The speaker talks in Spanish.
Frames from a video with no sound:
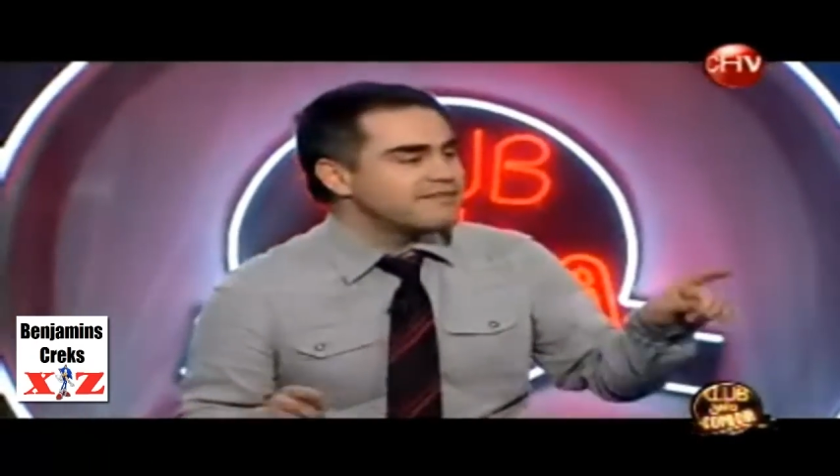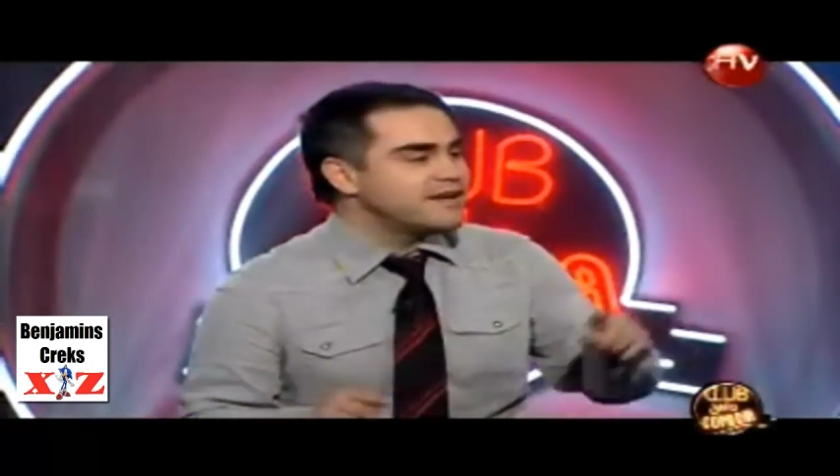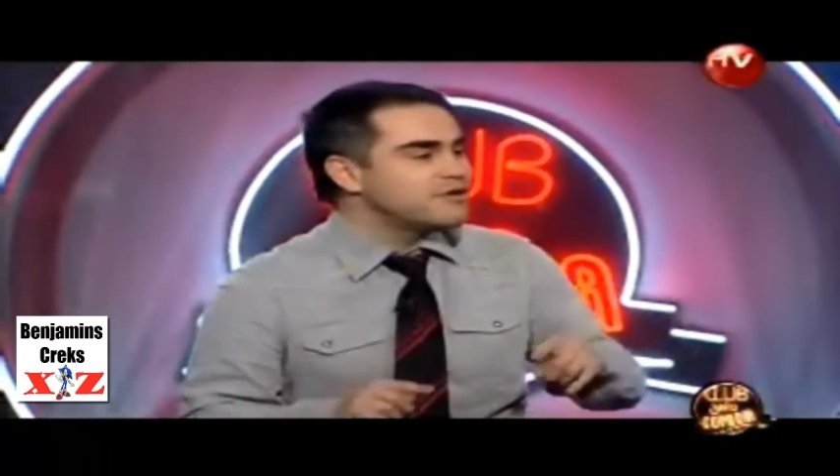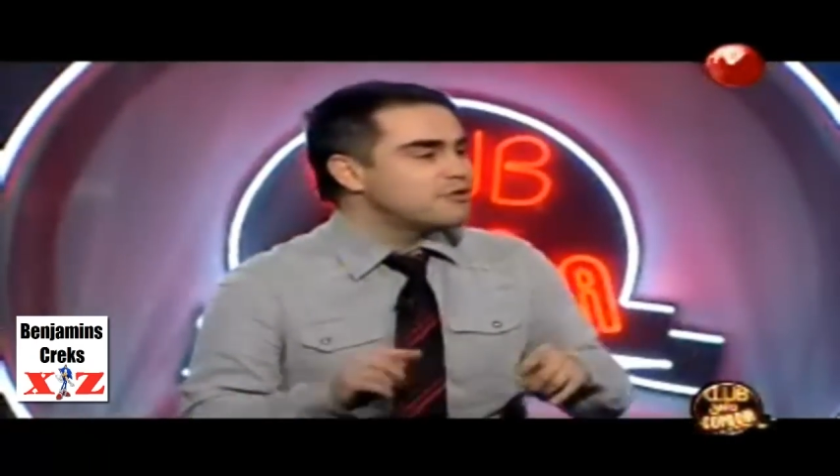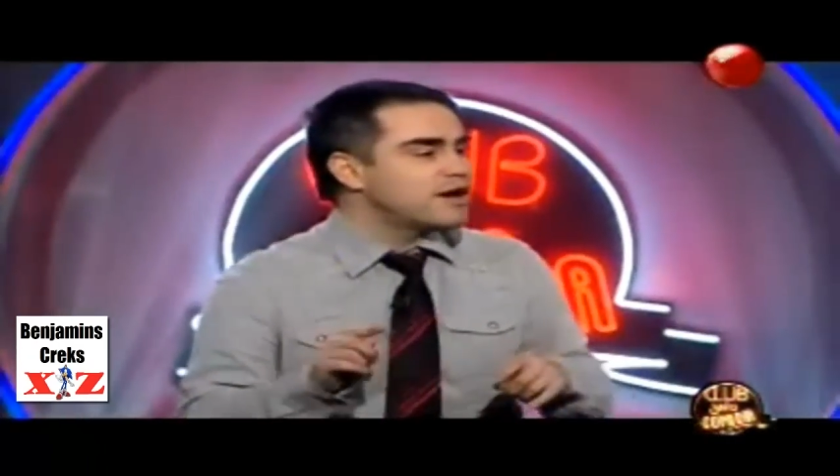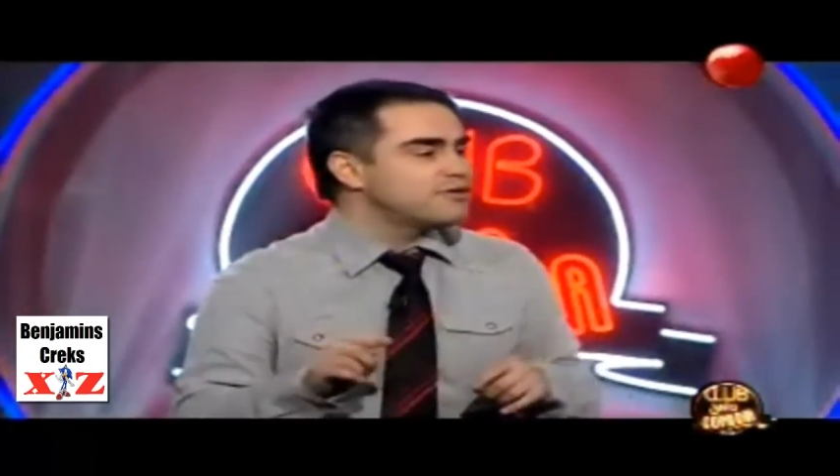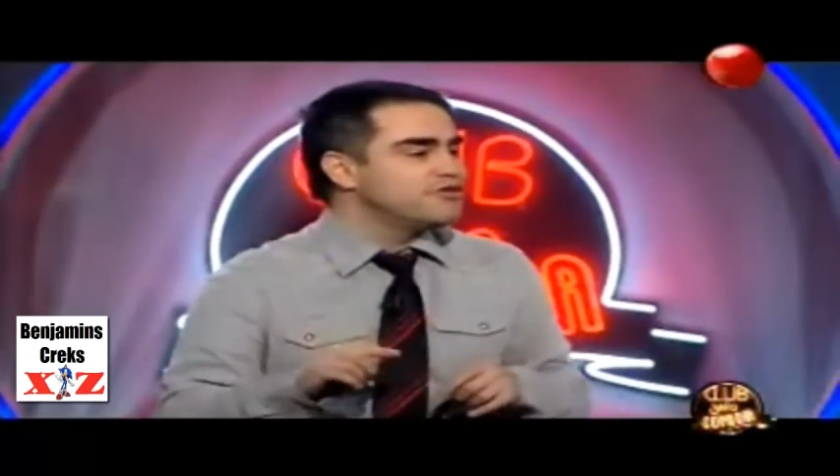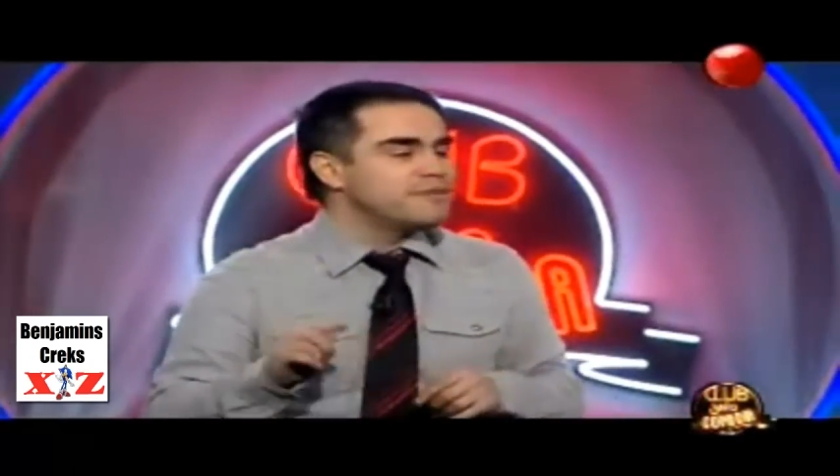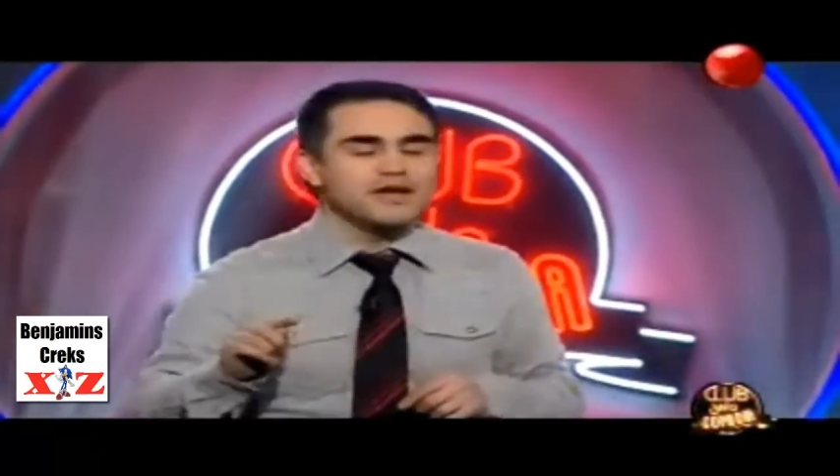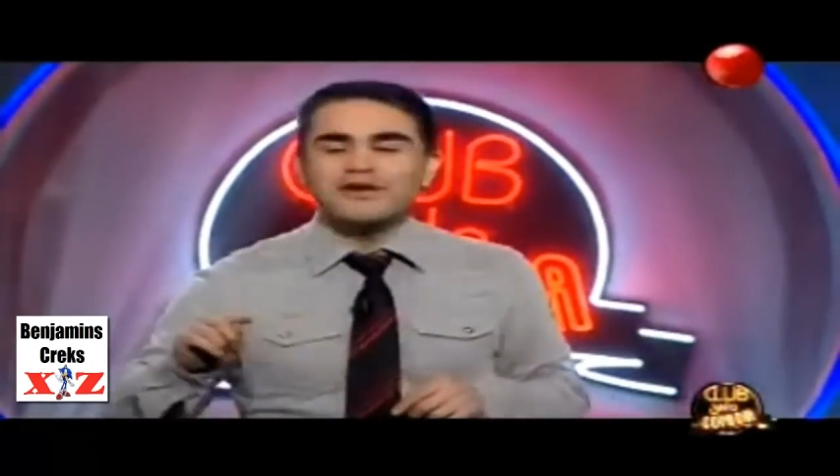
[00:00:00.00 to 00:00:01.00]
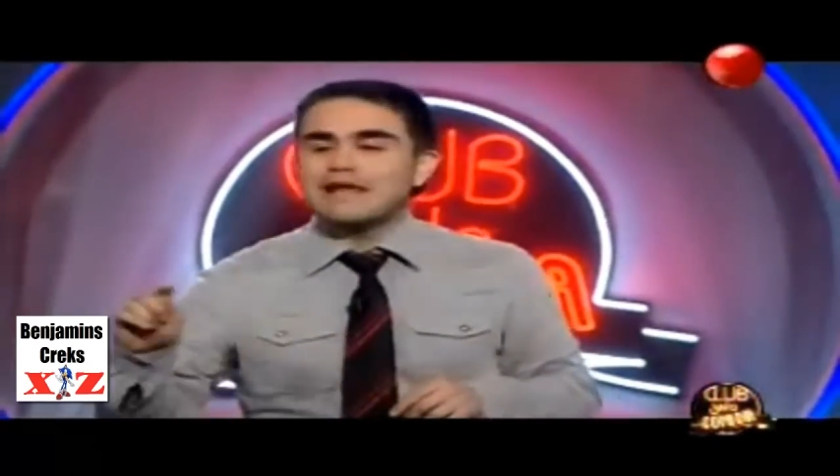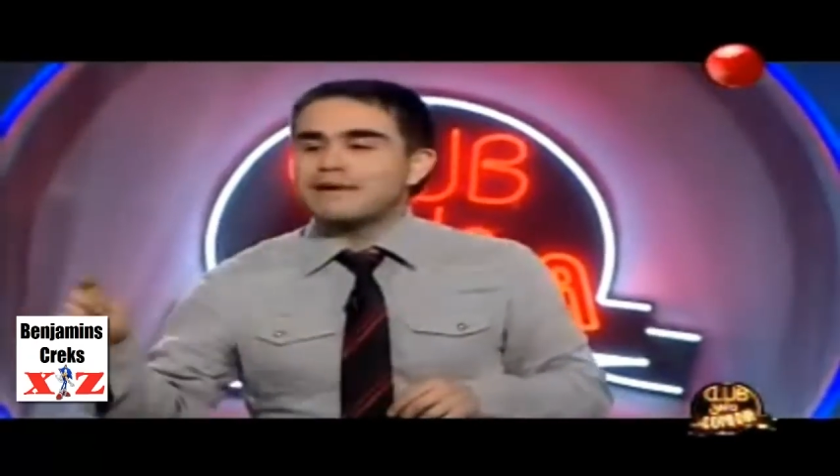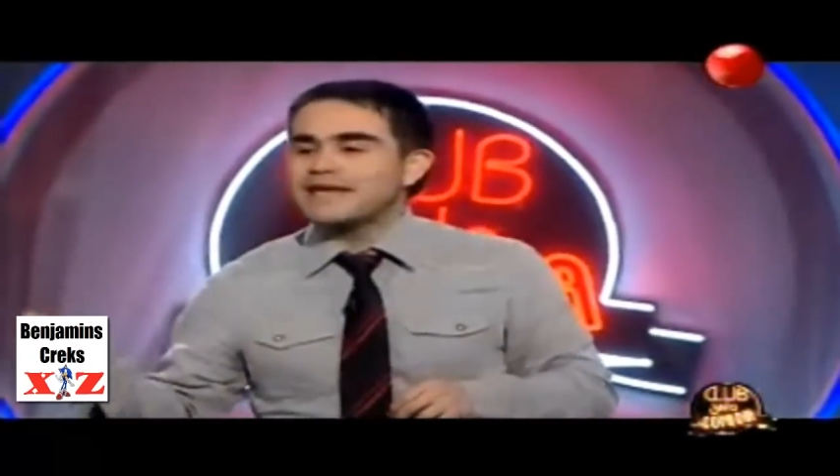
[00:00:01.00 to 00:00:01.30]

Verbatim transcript: a verlo jugar un domingo en la